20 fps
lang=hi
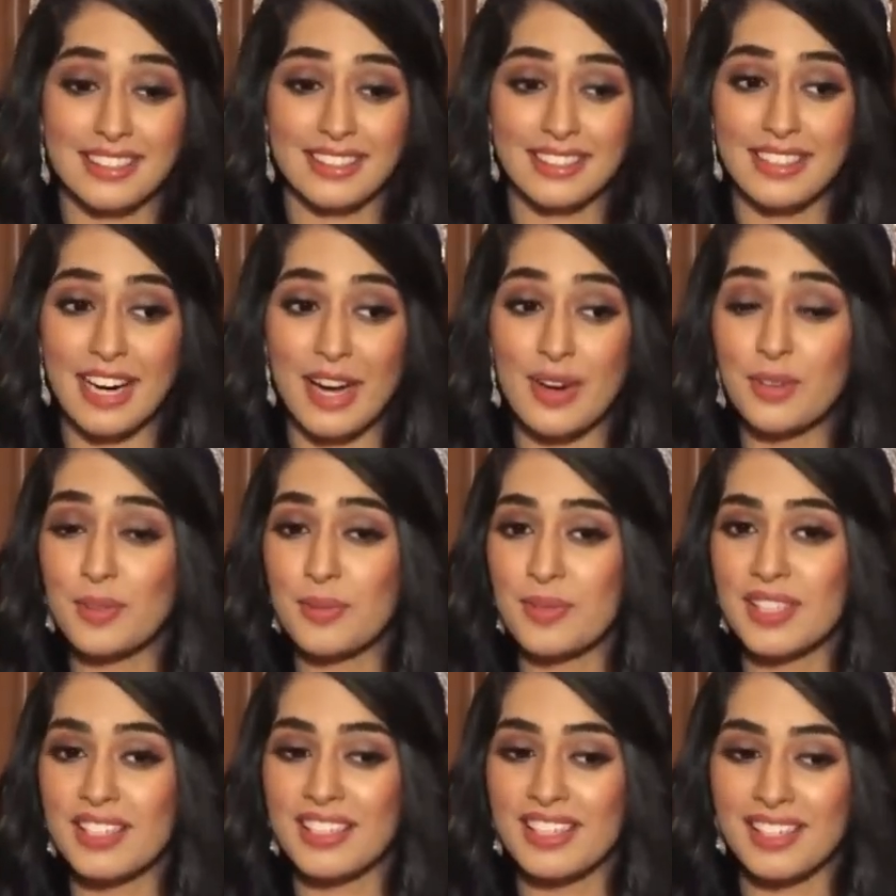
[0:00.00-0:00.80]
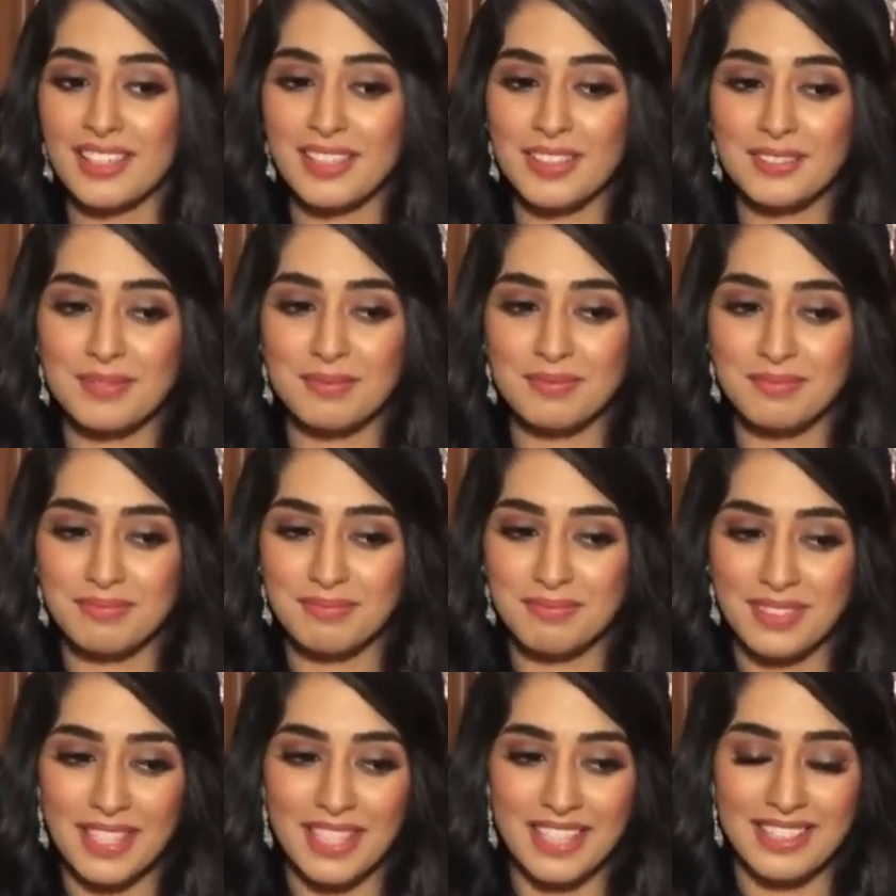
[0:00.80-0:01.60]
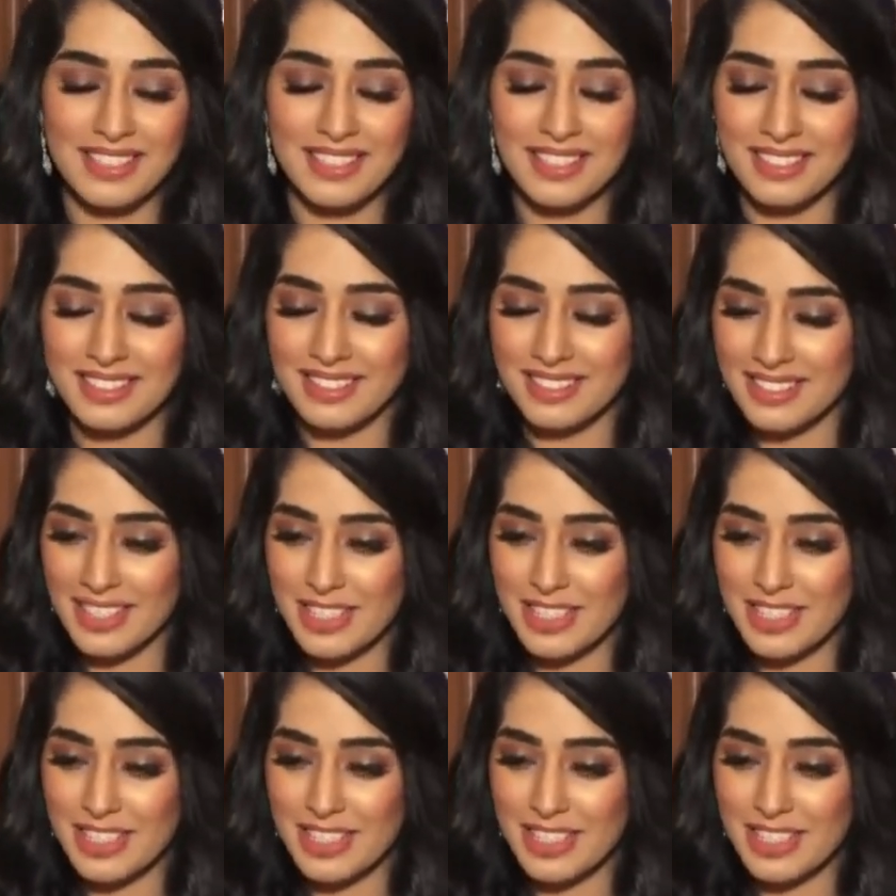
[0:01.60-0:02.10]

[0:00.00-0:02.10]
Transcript: क्राउन मिलना एक